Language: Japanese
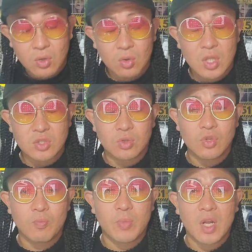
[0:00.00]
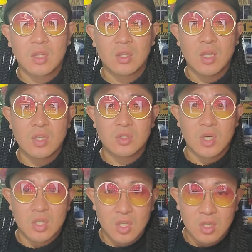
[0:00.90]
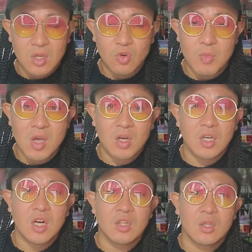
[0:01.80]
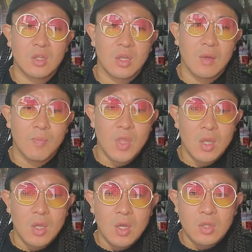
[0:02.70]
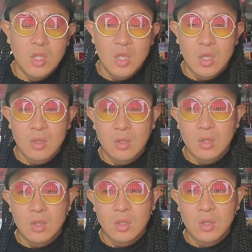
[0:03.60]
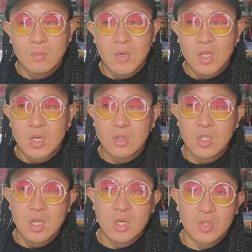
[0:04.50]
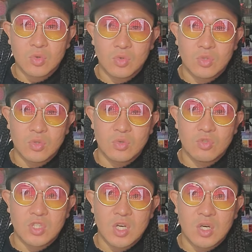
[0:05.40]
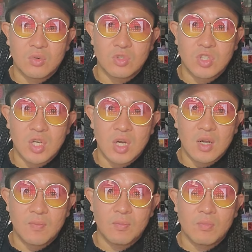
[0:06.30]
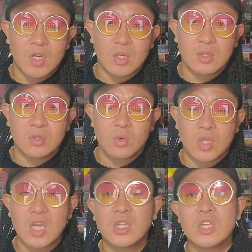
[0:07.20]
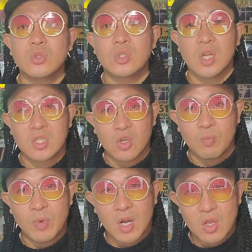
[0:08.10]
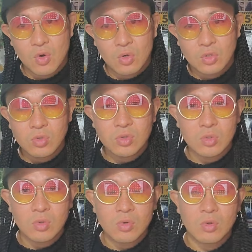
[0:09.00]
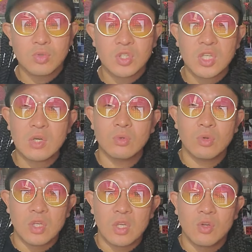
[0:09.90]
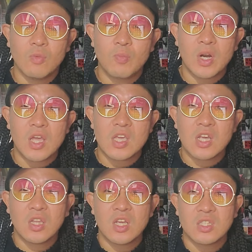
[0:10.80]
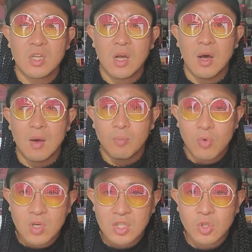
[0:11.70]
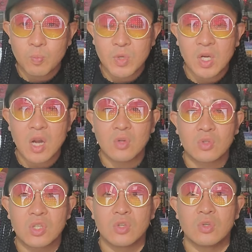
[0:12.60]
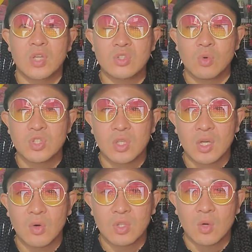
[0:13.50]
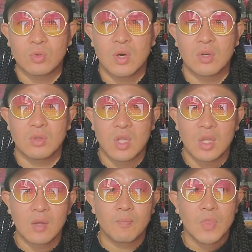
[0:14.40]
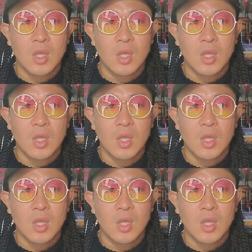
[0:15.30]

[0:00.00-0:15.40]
あの、なんていうの、酔っ払った奴らに結構迷惑かけられたんで、で、まあ、逆になんかちょっと粗相したからこっちが、まあ、その撃退するじゃないですか、酔っ払いを。そうすると、不思議なことに酔っ払い撃退した僕がしょっぴかれるっていう謎の事態が起きたことがあるんで、